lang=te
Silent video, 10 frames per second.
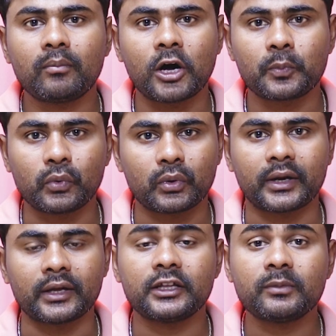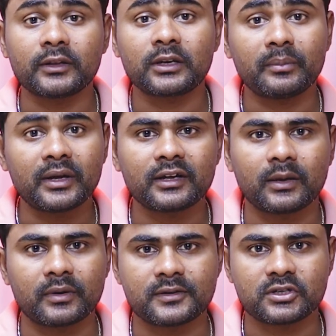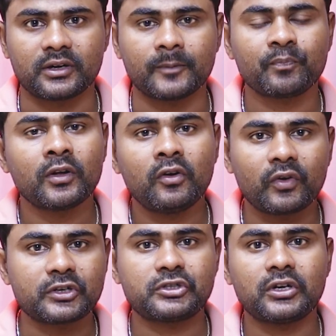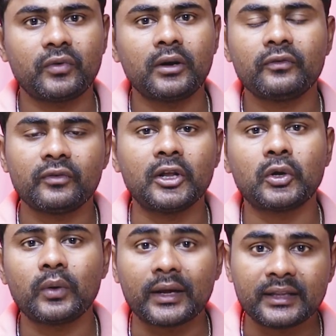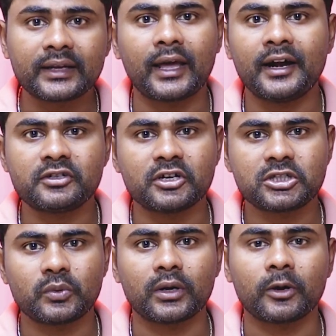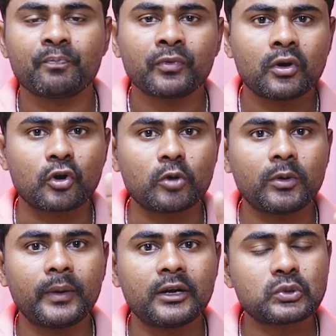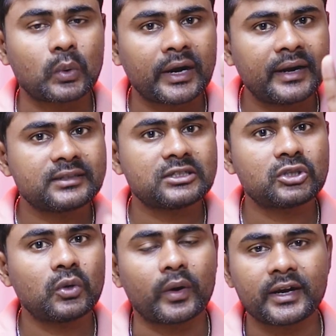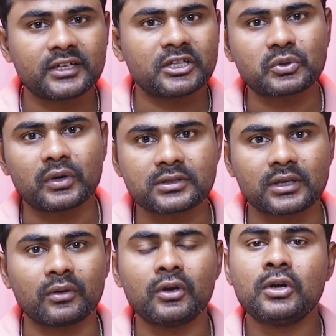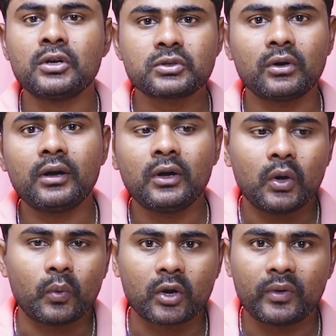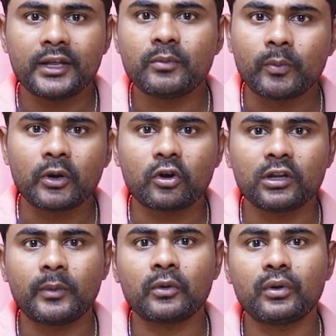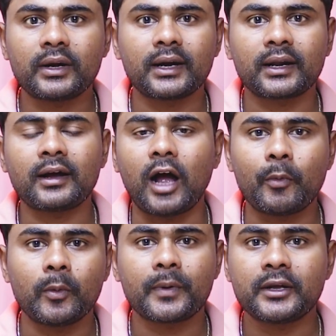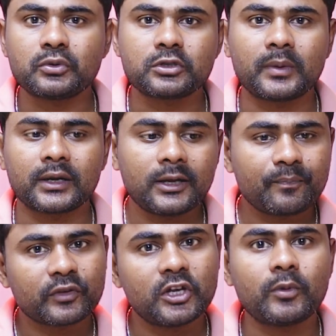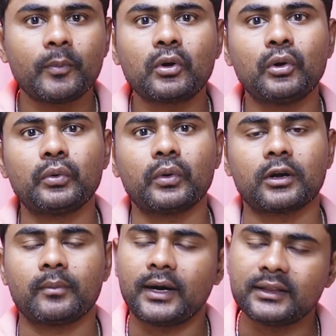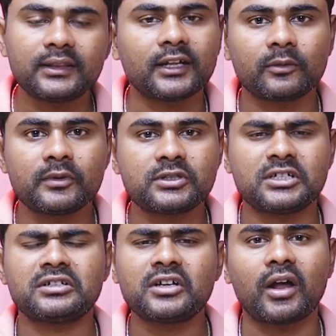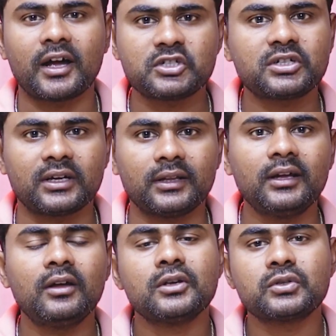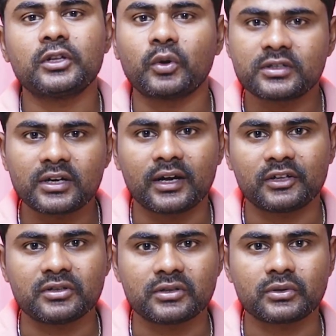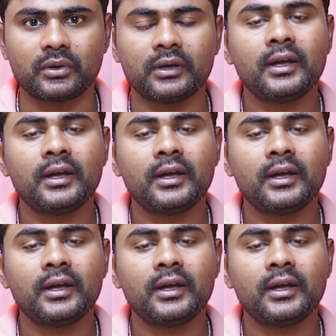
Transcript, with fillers: మార్పు ఉంటాయి ఇది మాత్రం మెయిన్ గమనించండి ఫస్ట్ ఆఫ్ ఆల్ వీళ్ళు ఎక్కువ అందుకే హెల్ప్ చేస్తూ ఉంటారు రెండు మొబైల్స్ ఒకే డిజైన్తో ఒకేసారి తీసుకొస్తారు సో ఒకవేళ ఈ మొబైల్ కొందాం అనుకుంటే కనుక ఆ మొబైల్ ప్రైస్ చూసి మనకి ఈ మొబైల్ కొంటూ ఉంటాం అంతే అంత మంచి చిన్న లాజిక్ ఇది సో ఇది ఒకసారి అర్థం చేసుకోండి